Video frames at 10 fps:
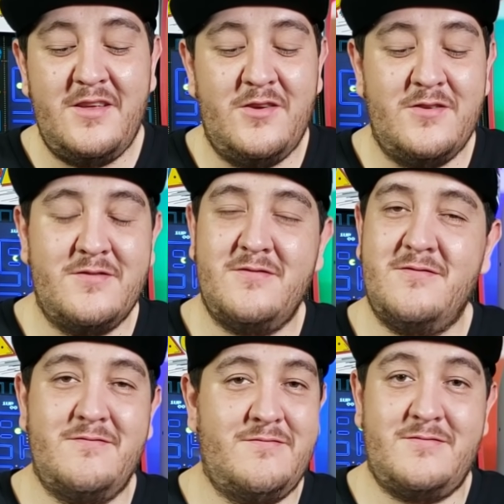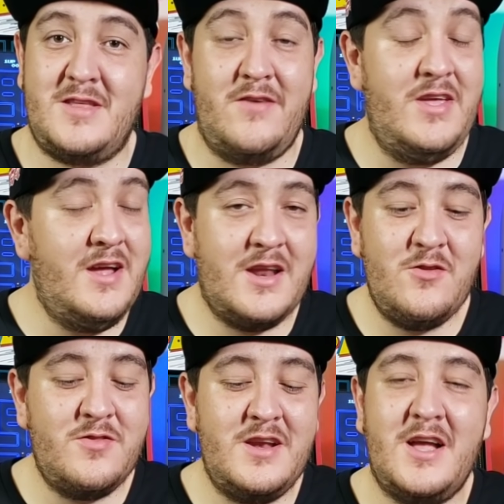Yo, está bien
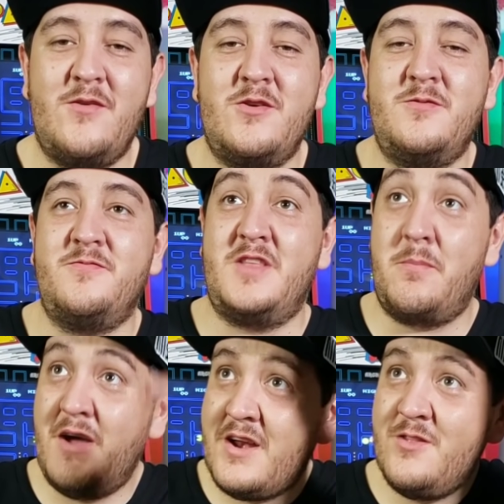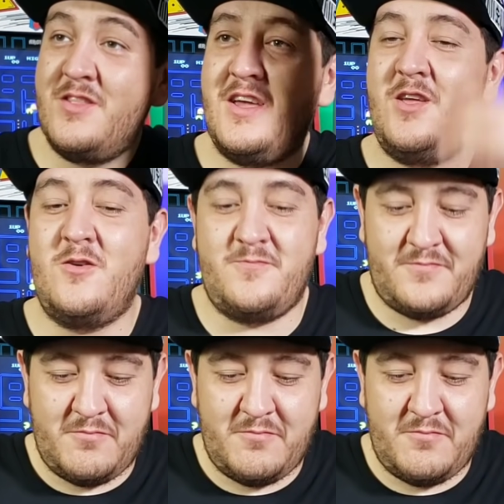granote el cabrón, está más grandote que yo,